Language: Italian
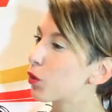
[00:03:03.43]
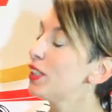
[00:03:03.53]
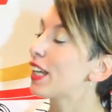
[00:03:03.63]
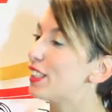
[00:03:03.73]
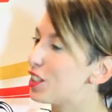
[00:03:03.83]

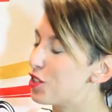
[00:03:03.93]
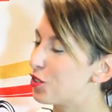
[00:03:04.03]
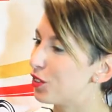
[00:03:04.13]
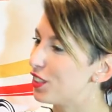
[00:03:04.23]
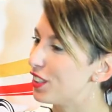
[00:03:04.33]
quando è che hai
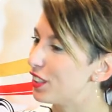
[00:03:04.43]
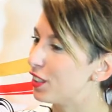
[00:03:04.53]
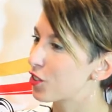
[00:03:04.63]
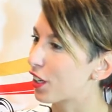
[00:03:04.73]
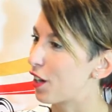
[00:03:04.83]
deciso
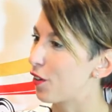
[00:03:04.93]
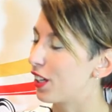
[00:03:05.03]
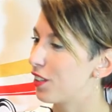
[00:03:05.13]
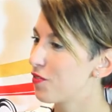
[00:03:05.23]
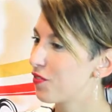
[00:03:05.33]
di giocare a hockey?